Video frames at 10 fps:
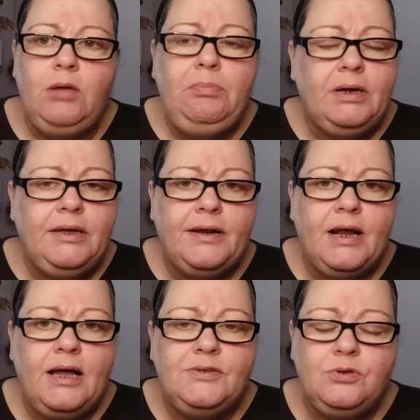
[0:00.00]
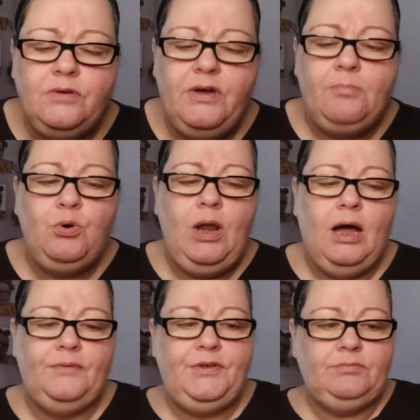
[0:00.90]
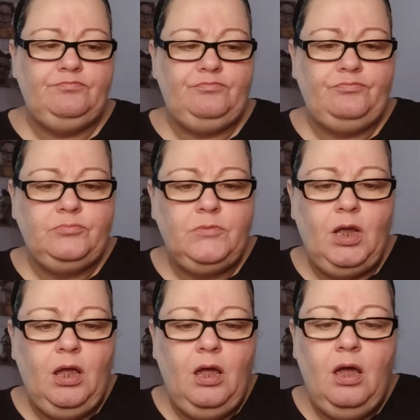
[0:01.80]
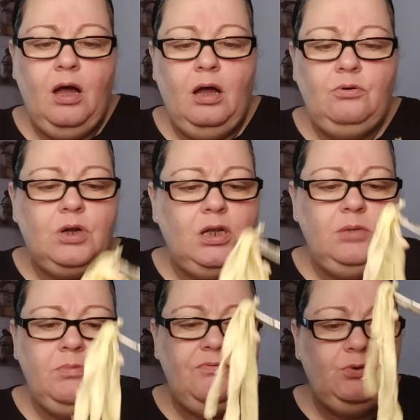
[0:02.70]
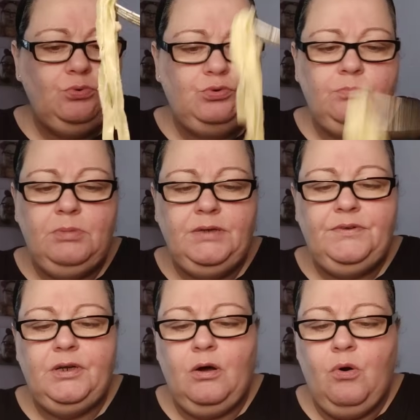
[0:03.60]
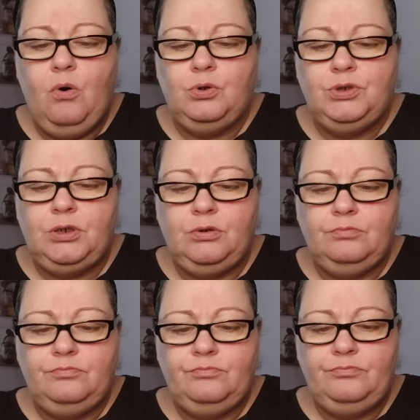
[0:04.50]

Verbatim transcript: perché il ragazzo l'aveva mollata. Allora lì mi è venuto in mente una cosa, no?